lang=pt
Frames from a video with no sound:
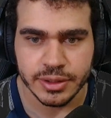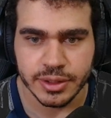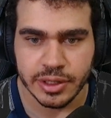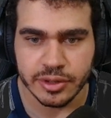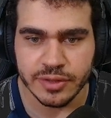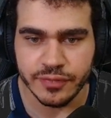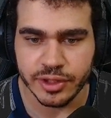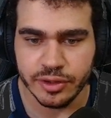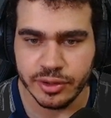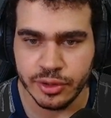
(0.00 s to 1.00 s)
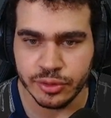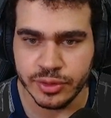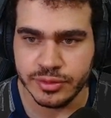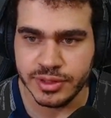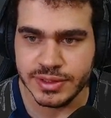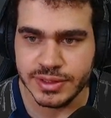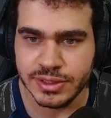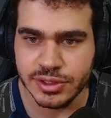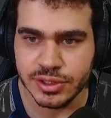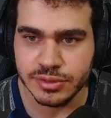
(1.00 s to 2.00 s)
Aí, ó, tá vendo? Ó, eu tô indo nesse
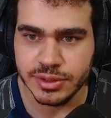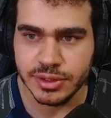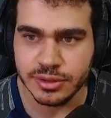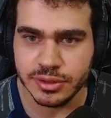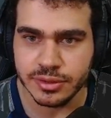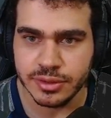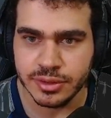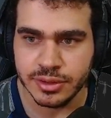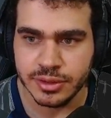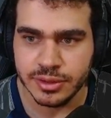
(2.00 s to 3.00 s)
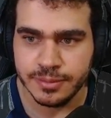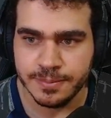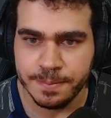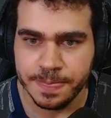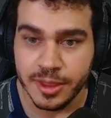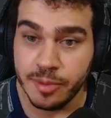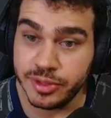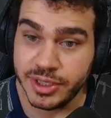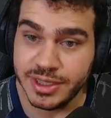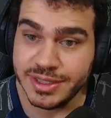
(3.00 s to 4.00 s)
sentido aqui, ó. Eu
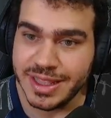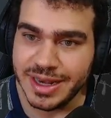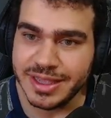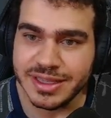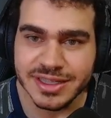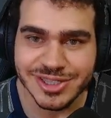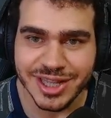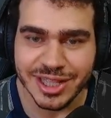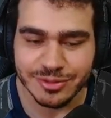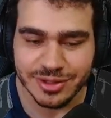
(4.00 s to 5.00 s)
poderia ter lá aqui direto, né?